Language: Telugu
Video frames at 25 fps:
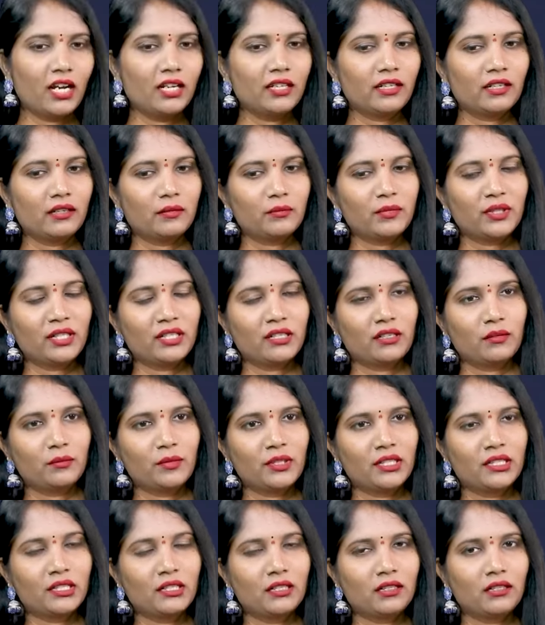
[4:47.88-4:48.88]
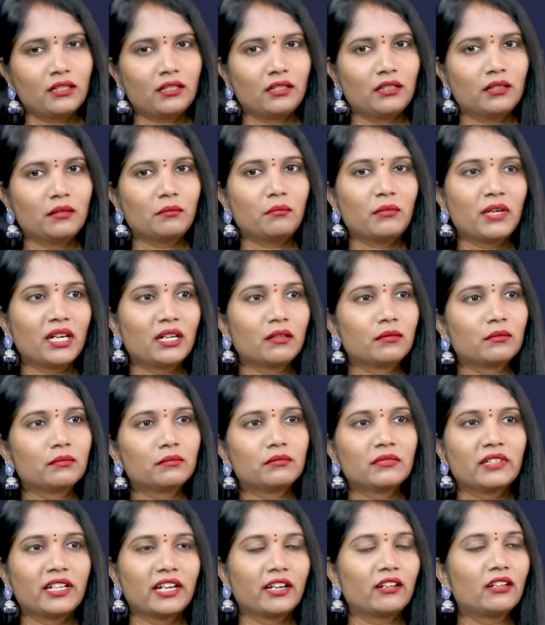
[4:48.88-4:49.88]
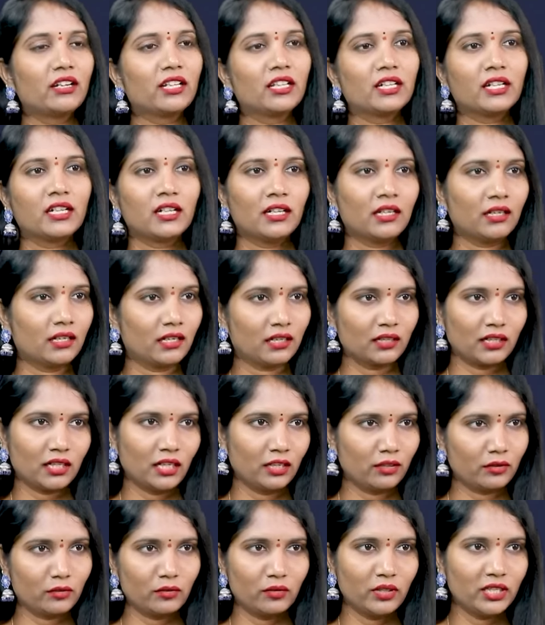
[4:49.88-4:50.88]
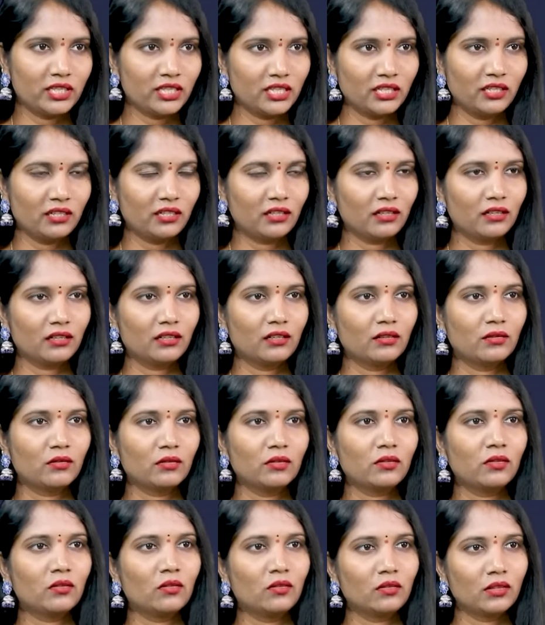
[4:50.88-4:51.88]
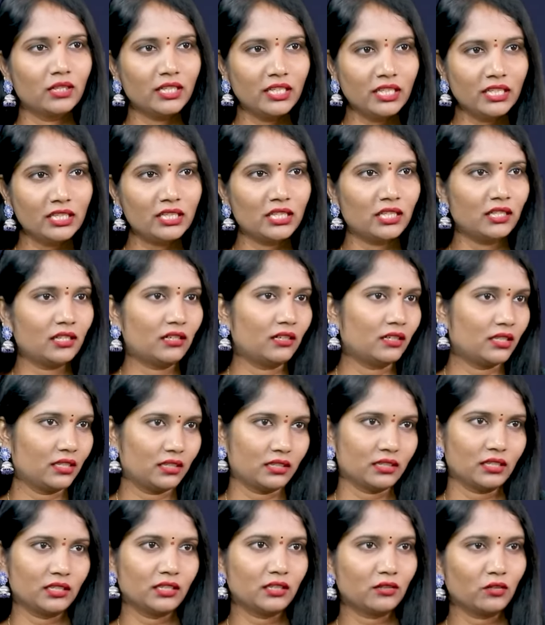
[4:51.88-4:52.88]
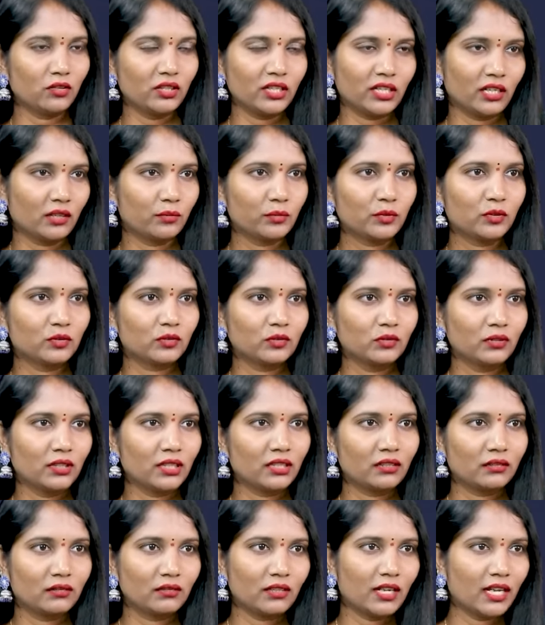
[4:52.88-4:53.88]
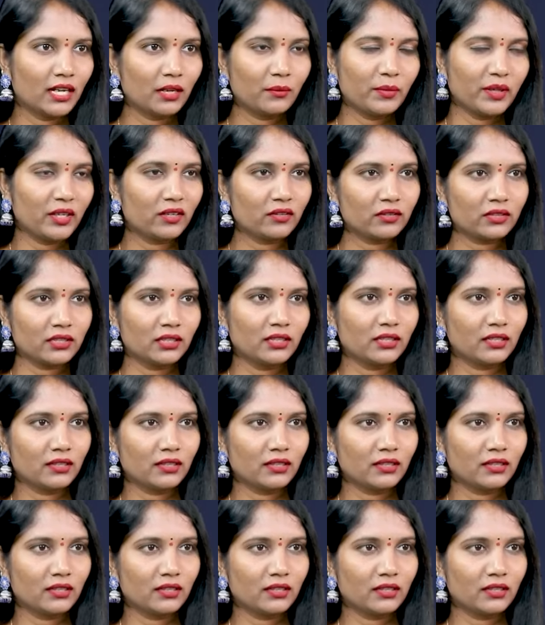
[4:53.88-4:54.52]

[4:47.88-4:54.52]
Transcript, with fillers: అంటే అమ్మ నార్మల్గా మనం రెగ్యులర్గా కట్టుకునే చీరలలో ఈ చీరలు తీసుకొచ్చి కొన్ని కలుపుతూ ఉంటారు అలా పెట్టొచ్చు